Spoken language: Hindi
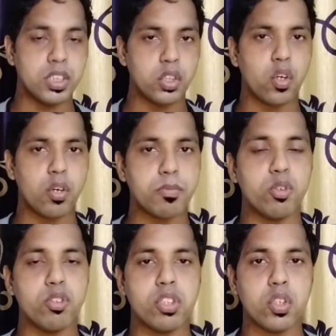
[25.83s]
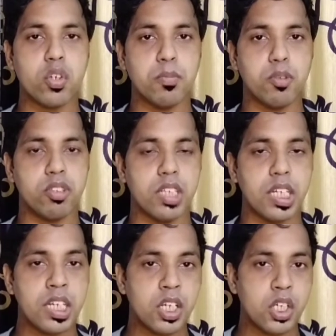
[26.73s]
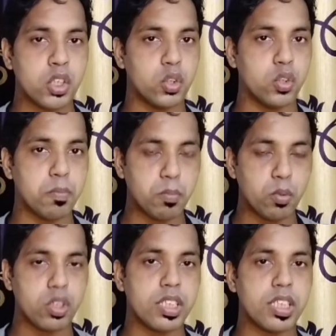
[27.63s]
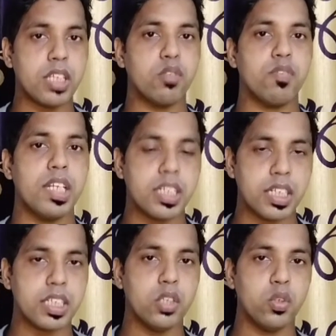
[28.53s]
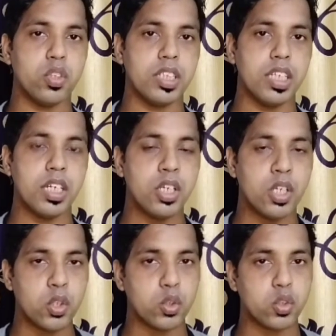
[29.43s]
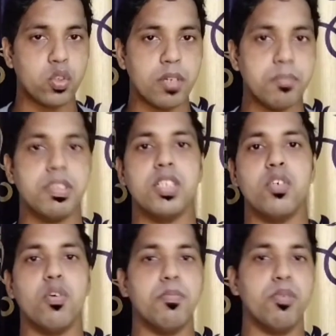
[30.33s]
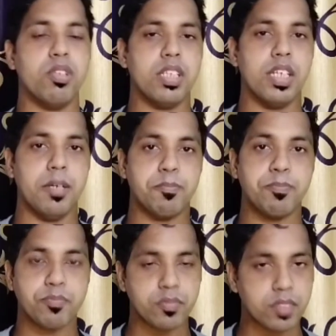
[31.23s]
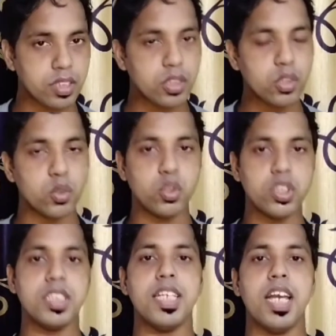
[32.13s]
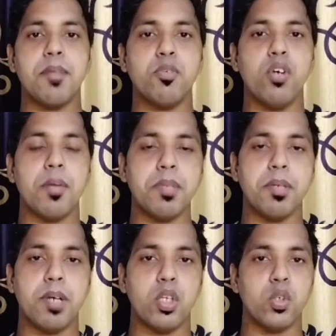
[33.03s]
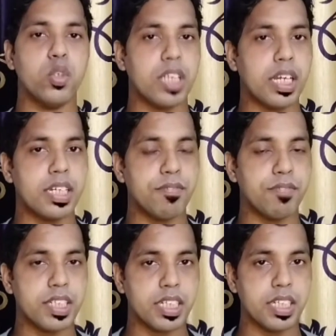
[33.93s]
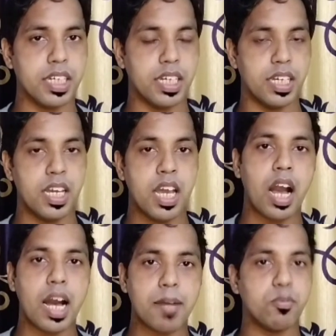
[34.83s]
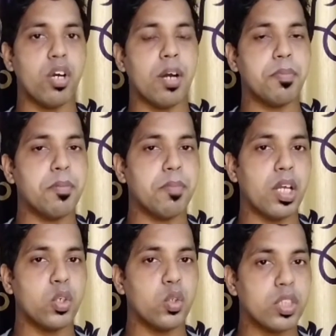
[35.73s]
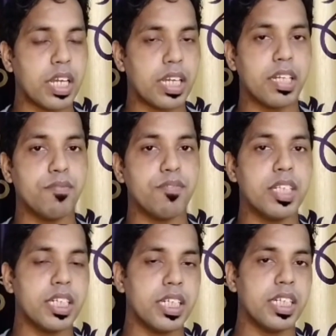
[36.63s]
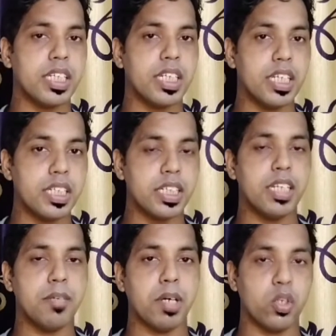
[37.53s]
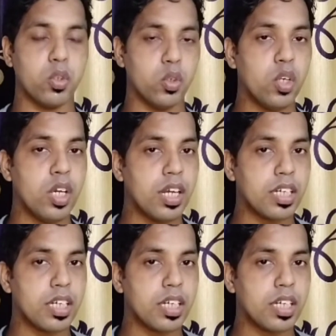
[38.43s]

जी कॉम कौन सी कॉम होती है जो मोटे दांतों वाली कंगी होती है तो उसको हम जी कॉम बोलते हैं उसी से आपको अपने बालों को टेंगल फ्री करना है आपको अपने बालों को टेंगल फ्री करने के लिए गीले बालों को